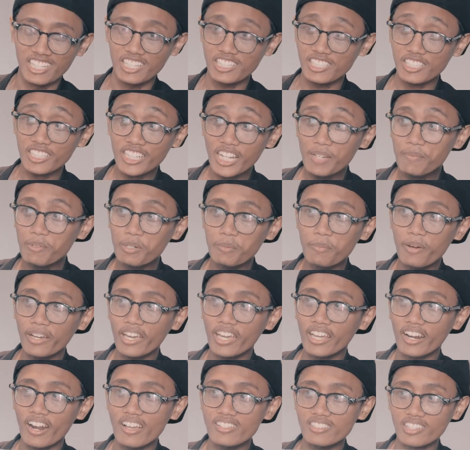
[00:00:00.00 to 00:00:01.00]
tersedia
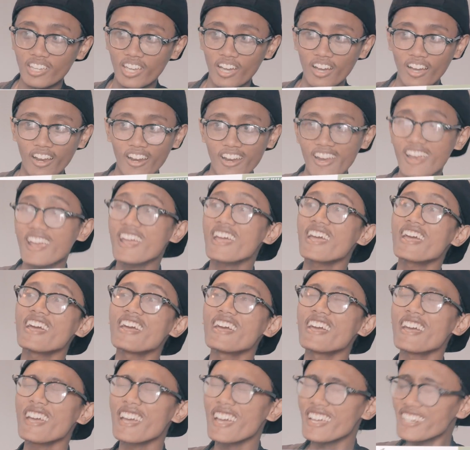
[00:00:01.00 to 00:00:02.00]
berbagai rasa yang
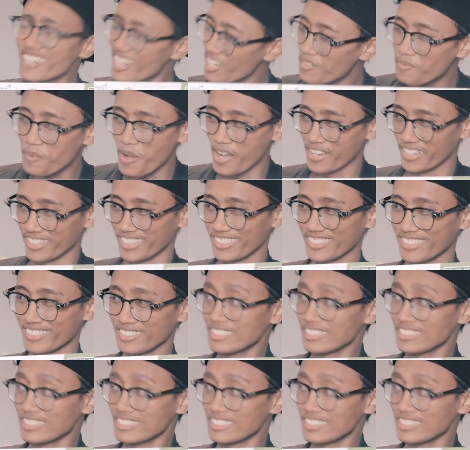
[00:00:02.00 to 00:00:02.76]
enak banget.